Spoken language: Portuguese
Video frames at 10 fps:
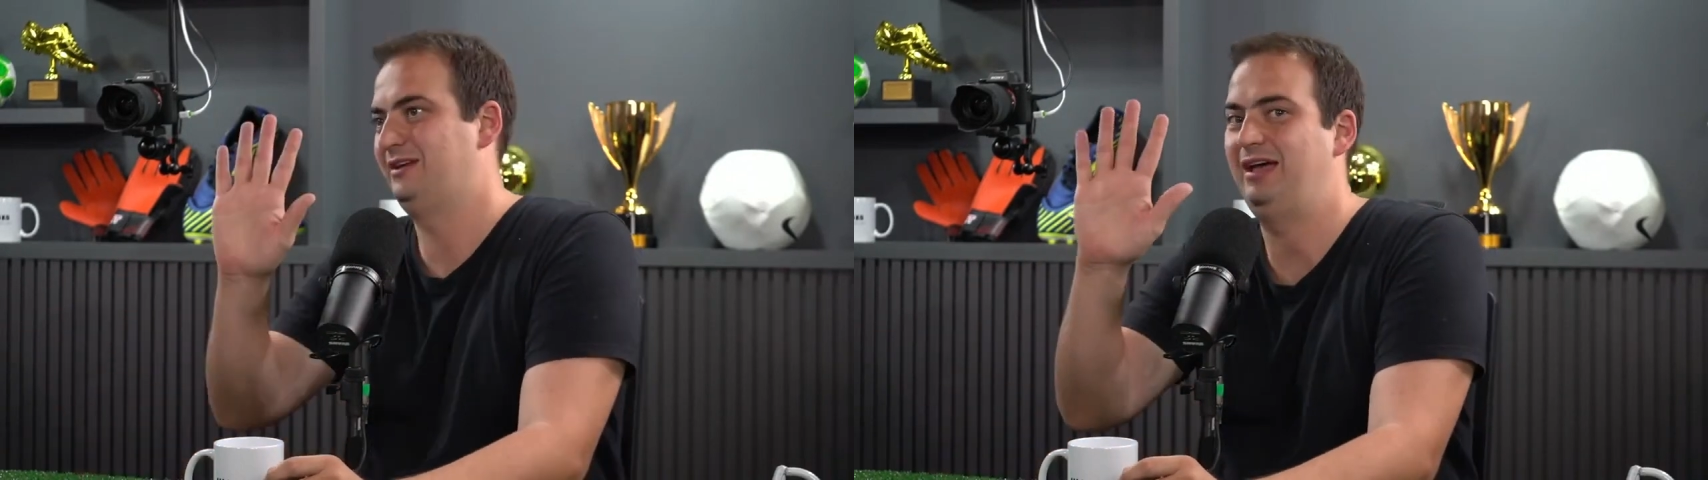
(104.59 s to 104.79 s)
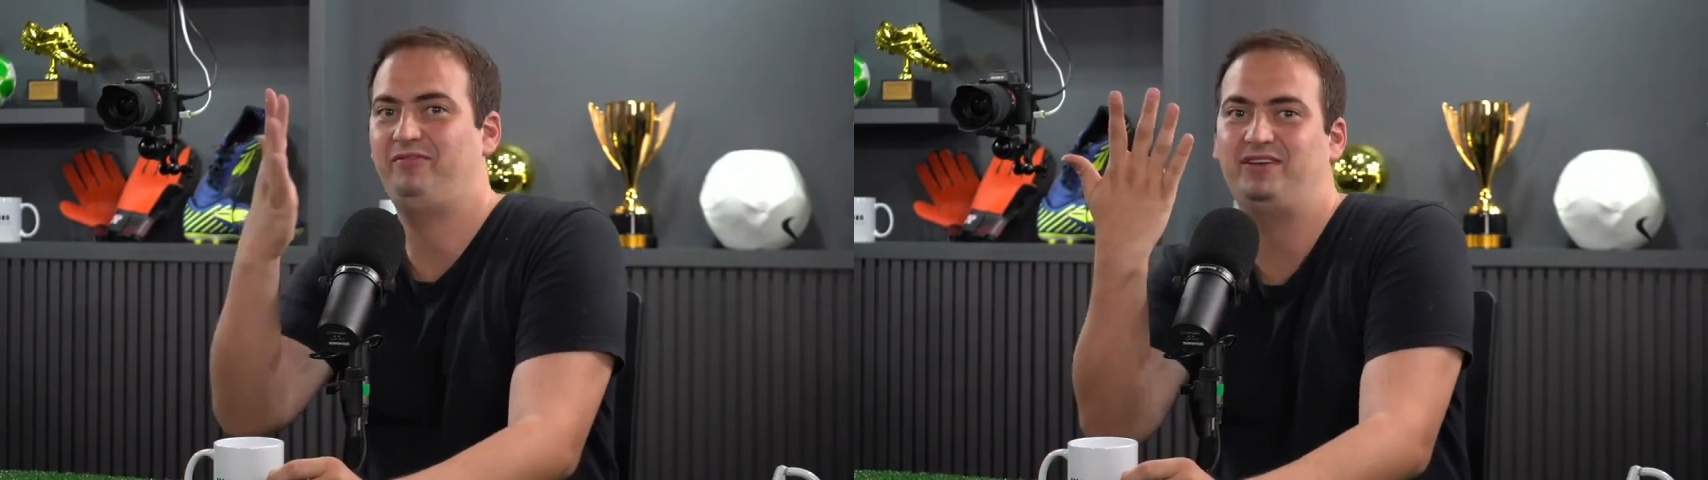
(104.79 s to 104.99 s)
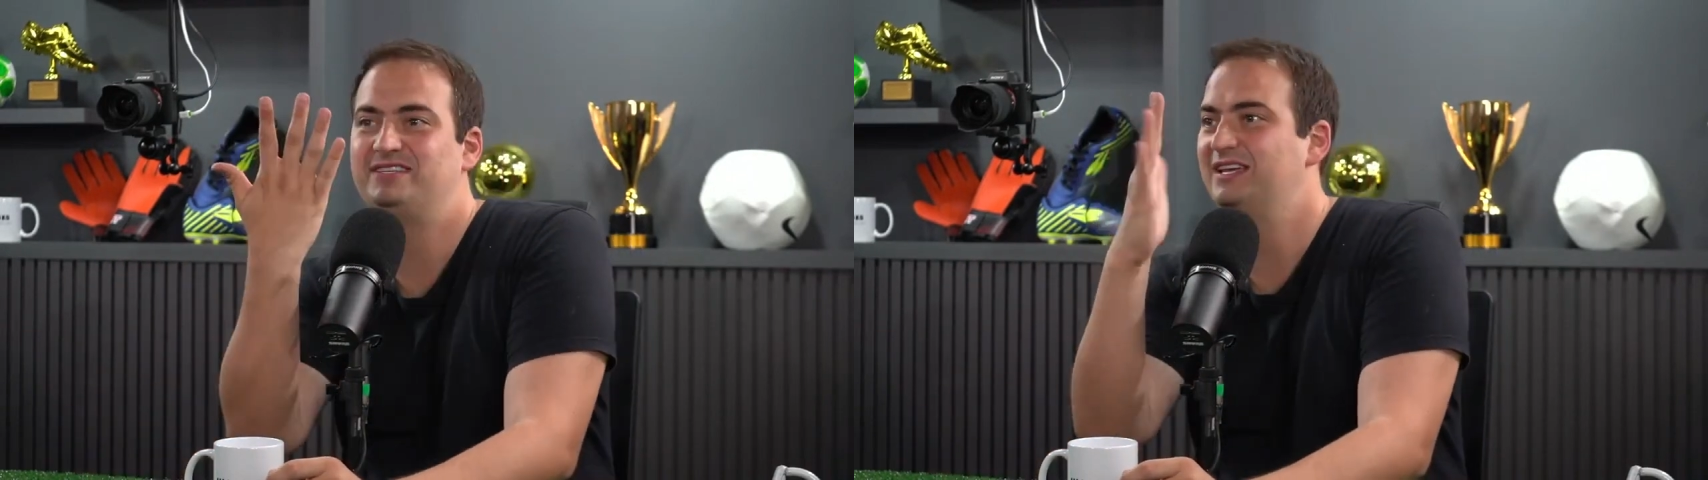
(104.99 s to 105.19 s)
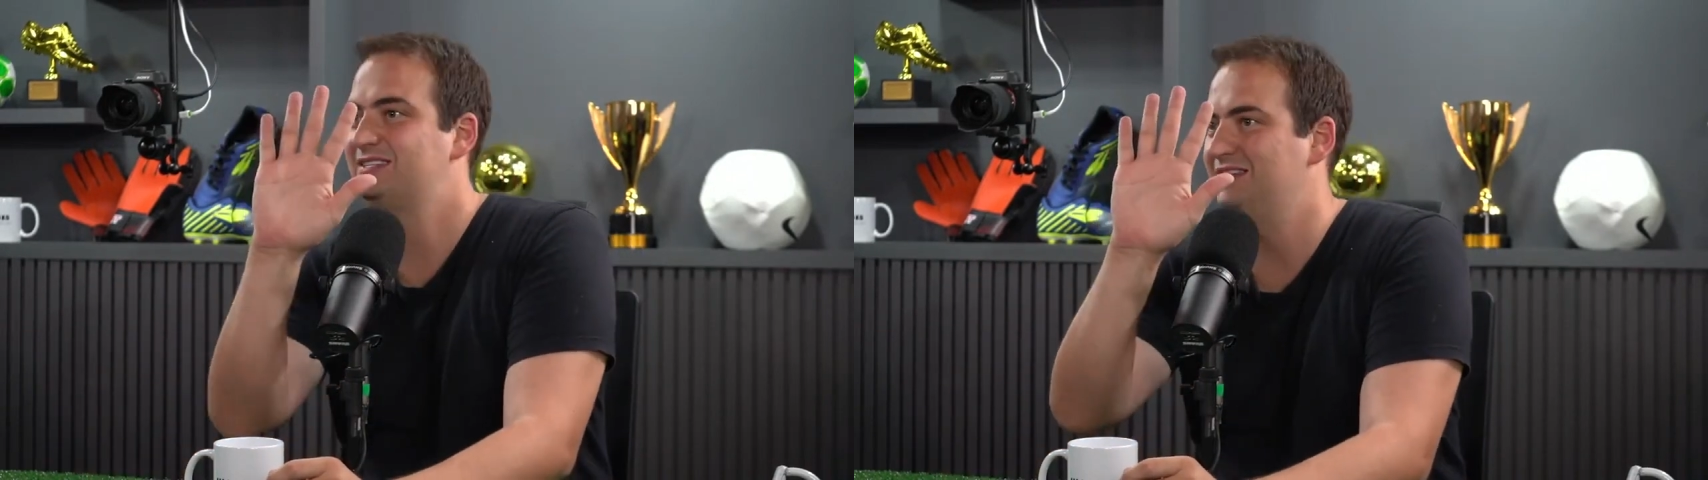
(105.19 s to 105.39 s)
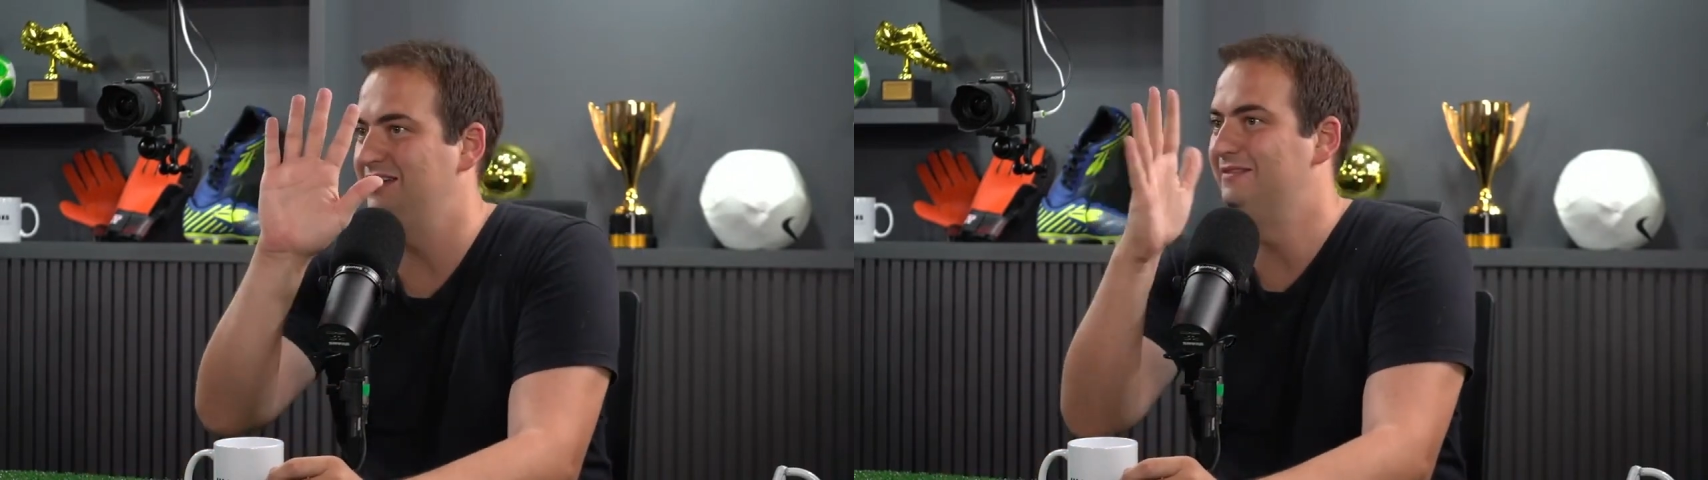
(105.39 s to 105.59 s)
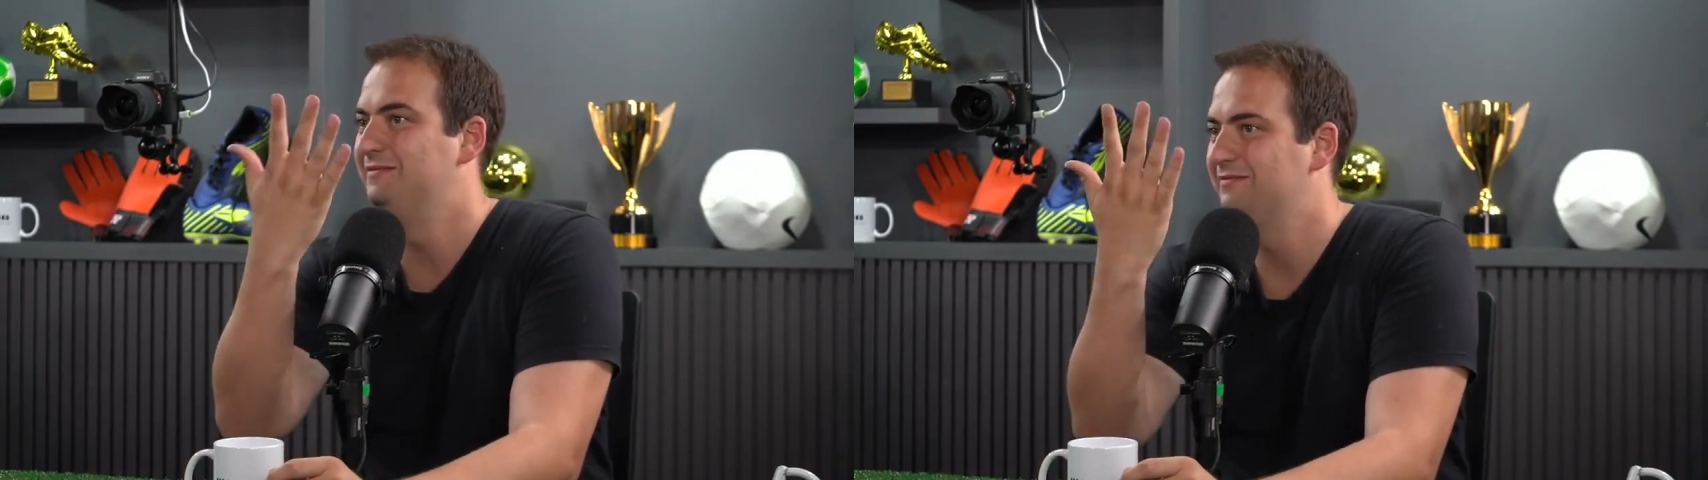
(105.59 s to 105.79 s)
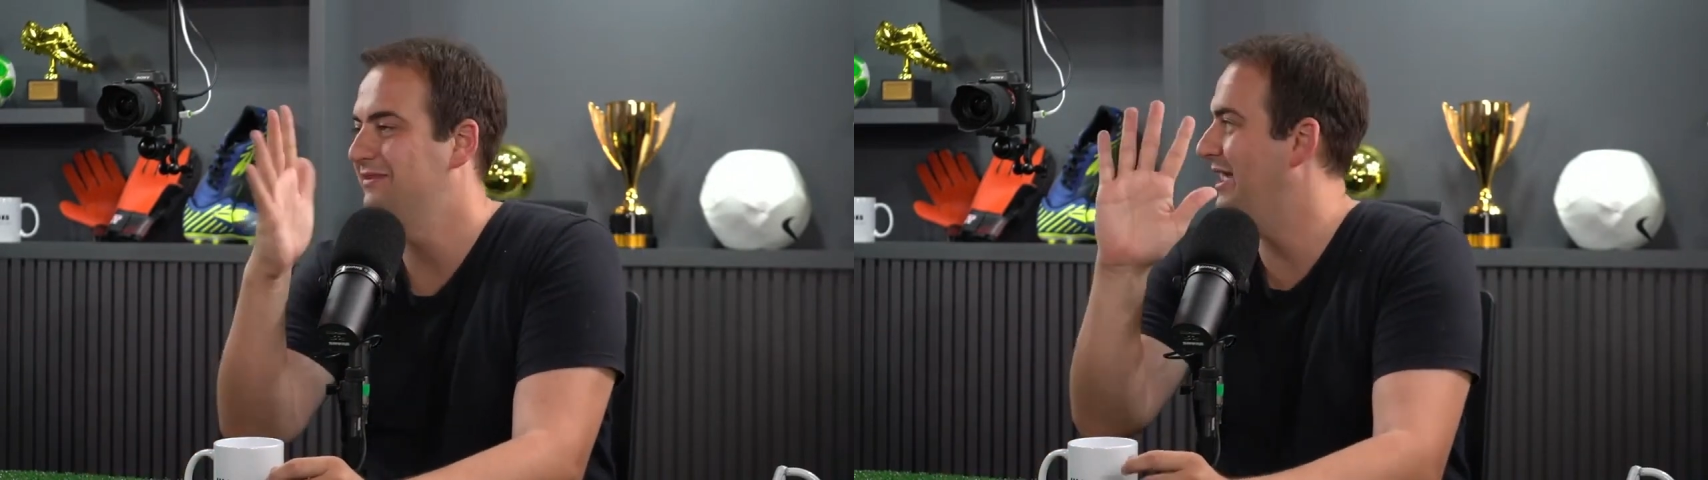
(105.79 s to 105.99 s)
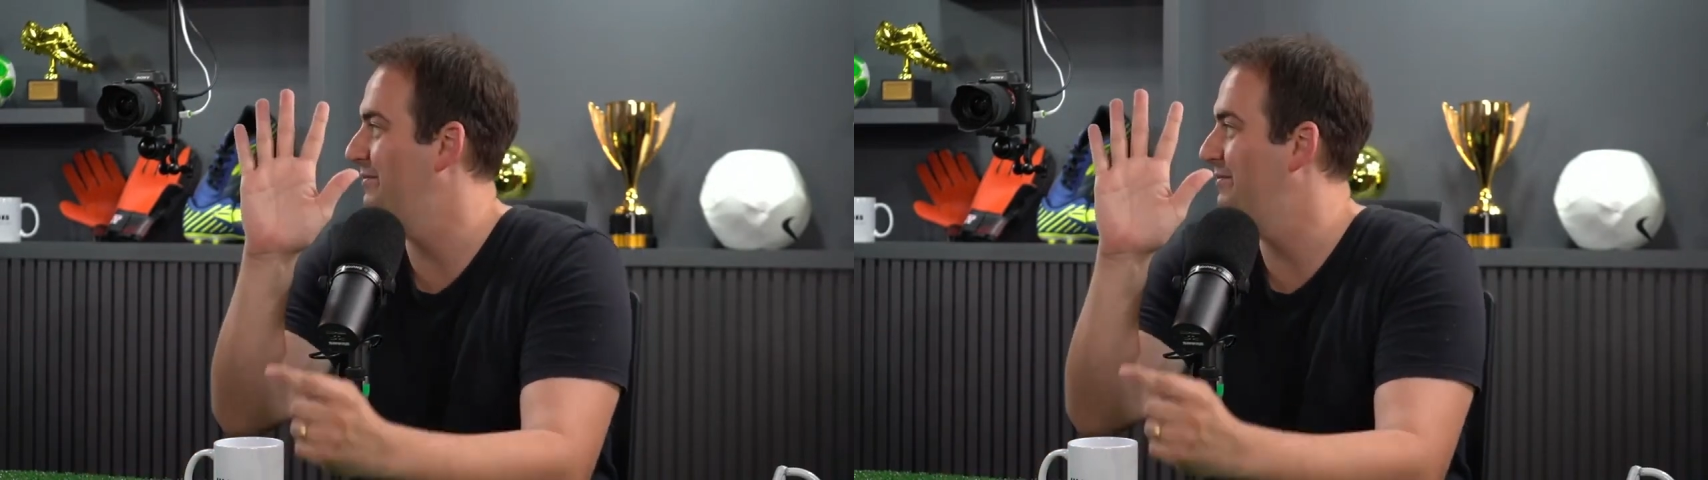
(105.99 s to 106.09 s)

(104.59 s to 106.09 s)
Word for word: Aí fazia assim né?